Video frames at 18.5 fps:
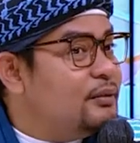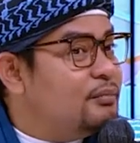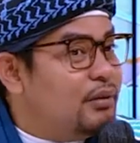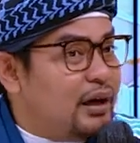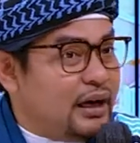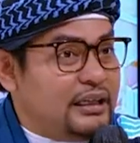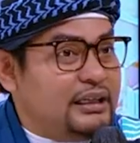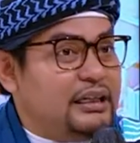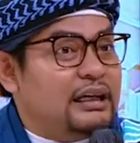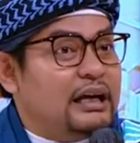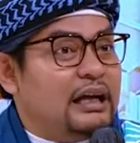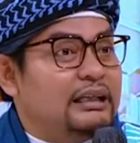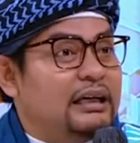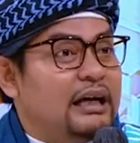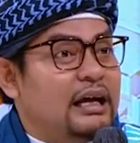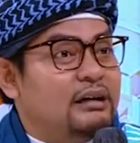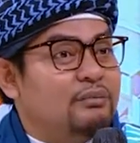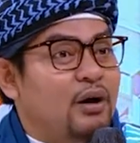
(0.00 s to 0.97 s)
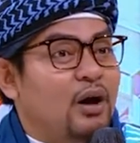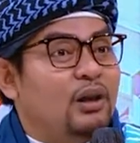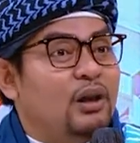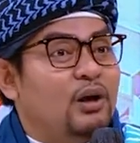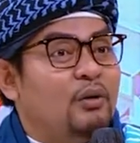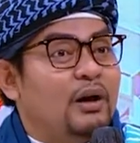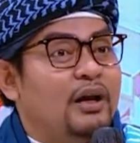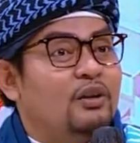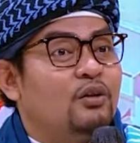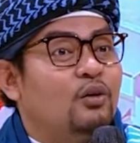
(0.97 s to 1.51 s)
Makanya dikatakan ma Allah
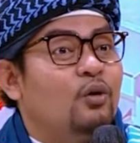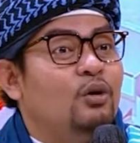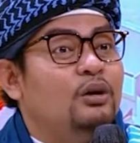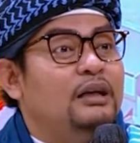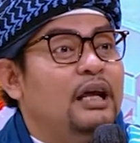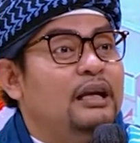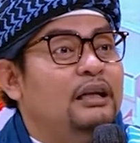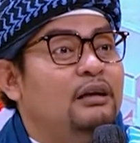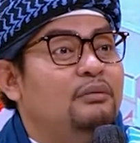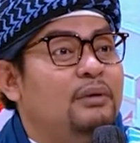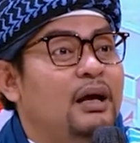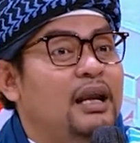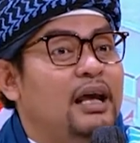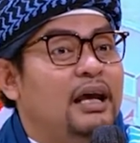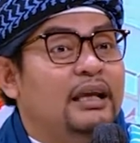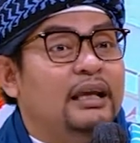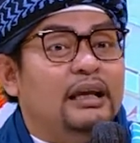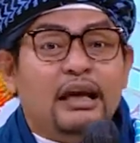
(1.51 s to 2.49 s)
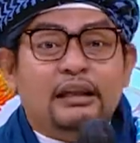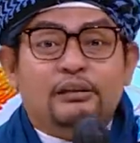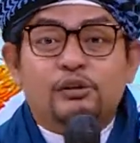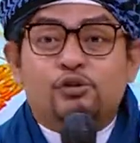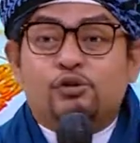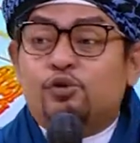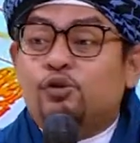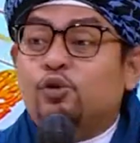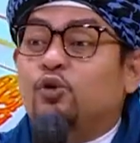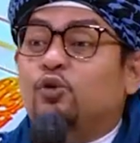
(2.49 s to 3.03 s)
wa idh qulna lil malaikati
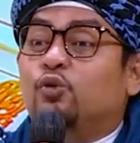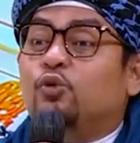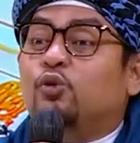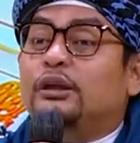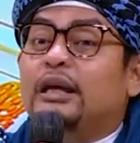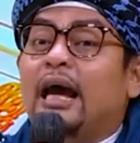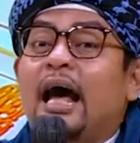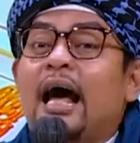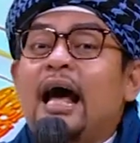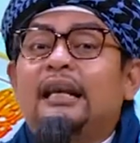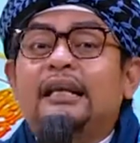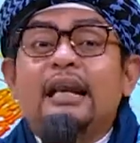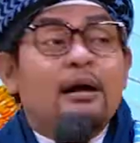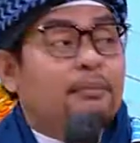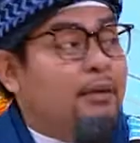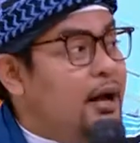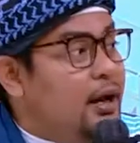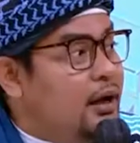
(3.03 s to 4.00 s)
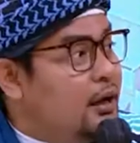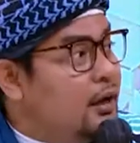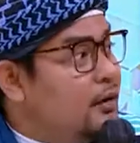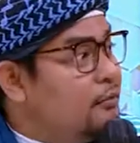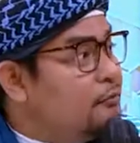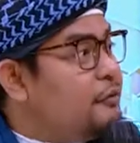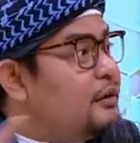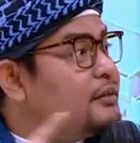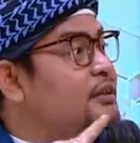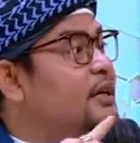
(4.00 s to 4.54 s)
isjudu li adama
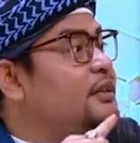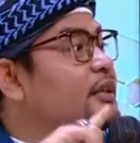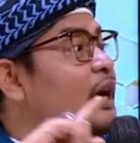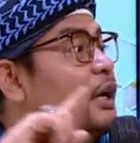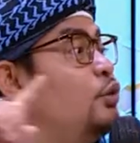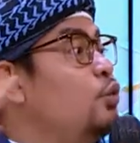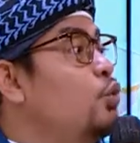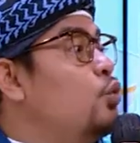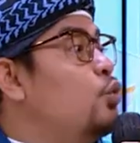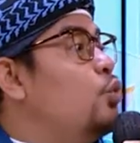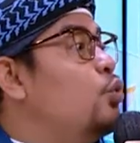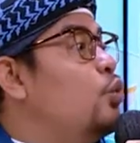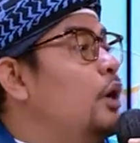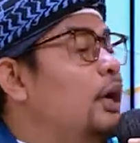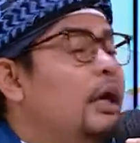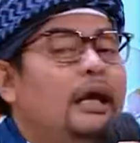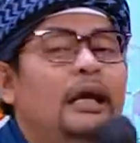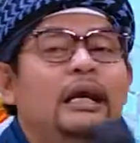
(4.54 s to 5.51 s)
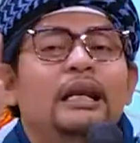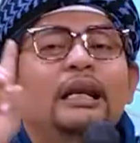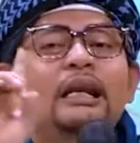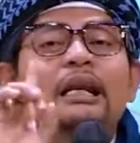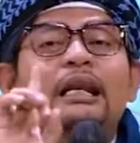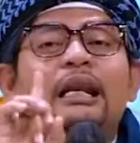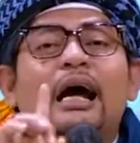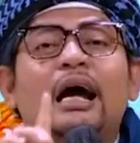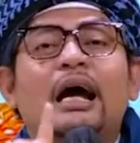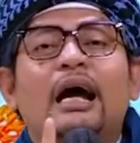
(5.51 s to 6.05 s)
fasajadu
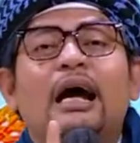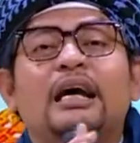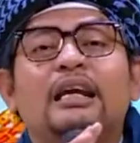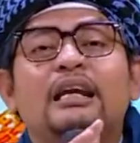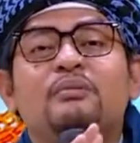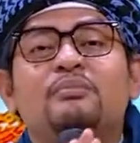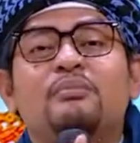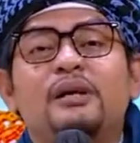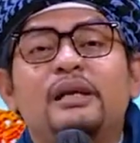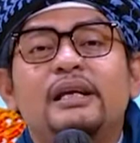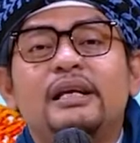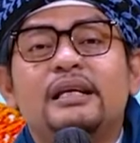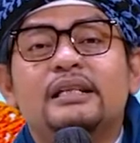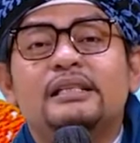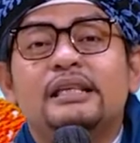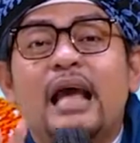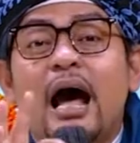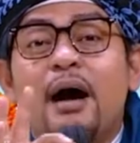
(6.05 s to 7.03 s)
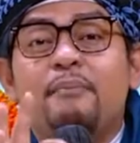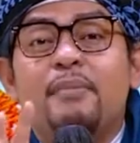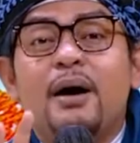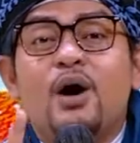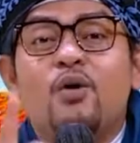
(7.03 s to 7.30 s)
illa iblis aba